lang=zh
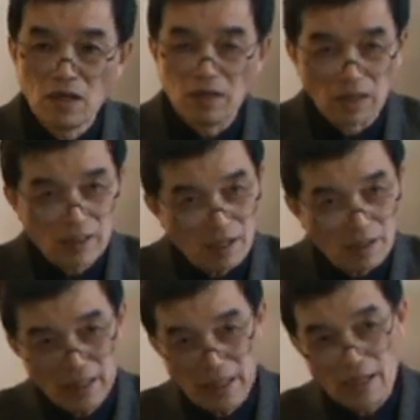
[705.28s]
能量
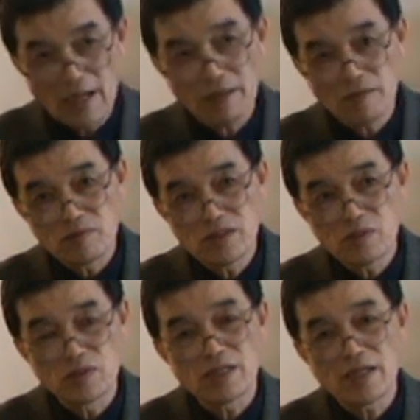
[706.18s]
给他寄
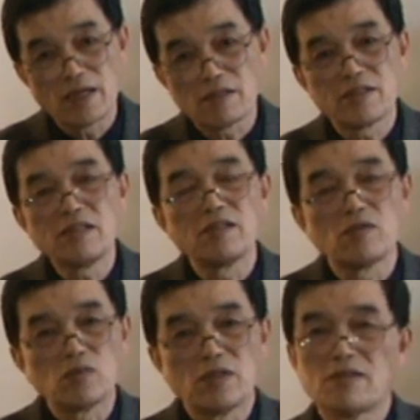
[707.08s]
存在他身体
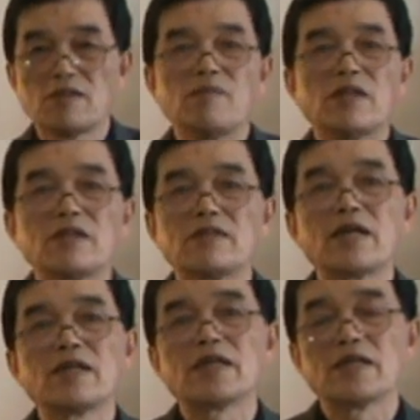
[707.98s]
中也生命的这
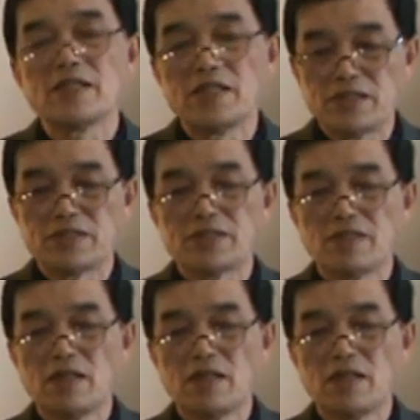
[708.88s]
样一个意识。